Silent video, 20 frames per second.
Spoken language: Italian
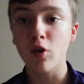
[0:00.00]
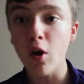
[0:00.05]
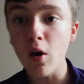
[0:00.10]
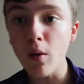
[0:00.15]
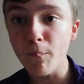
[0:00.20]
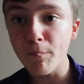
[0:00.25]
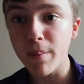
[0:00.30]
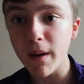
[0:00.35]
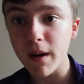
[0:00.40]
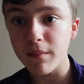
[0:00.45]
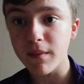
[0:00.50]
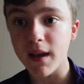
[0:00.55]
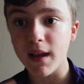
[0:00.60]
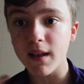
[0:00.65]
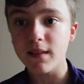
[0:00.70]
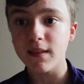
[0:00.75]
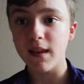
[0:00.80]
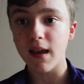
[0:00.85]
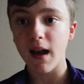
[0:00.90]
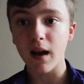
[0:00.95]

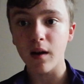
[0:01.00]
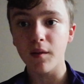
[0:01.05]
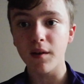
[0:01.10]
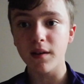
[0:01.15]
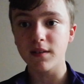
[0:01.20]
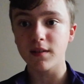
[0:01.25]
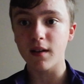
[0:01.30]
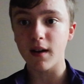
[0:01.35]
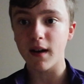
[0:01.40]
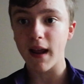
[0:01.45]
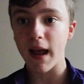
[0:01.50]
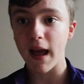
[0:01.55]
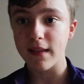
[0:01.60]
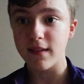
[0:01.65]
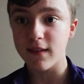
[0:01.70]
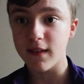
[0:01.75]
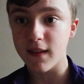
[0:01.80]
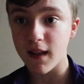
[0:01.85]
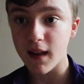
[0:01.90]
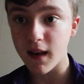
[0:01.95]
Complimenti a questo
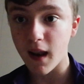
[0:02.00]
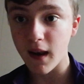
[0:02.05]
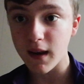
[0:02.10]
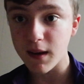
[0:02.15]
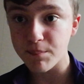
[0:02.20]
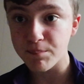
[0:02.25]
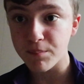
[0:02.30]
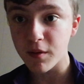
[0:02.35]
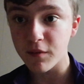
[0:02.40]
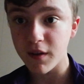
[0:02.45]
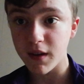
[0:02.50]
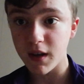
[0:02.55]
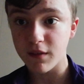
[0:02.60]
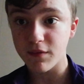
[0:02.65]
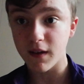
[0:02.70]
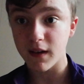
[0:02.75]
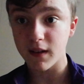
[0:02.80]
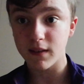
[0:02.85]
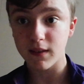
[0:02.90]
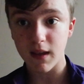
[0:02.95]
ragazzo della Nippo Vini
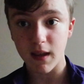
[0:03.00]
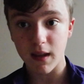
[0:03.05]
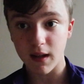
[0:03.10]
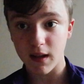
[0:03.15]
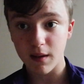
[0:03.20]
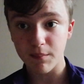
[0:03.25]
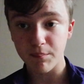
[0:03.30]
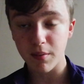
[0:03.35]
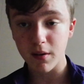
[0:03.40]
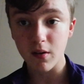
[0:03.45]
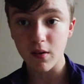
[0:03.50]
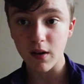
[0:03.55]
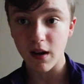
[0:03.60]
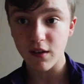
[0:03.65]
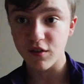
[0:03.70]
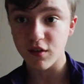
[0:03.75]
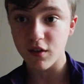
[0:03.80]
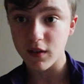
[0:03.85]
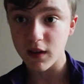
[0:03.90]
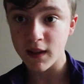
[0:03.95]
Fantini che per ora
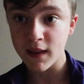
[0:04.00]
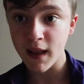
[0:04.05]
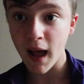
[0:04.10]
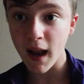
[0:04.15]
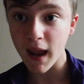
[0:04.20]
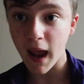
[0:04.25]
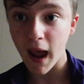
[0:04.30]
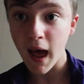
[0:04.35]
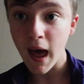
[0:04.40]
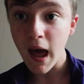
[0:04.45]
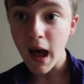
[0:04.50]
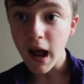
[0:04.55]
al Giro d'Italia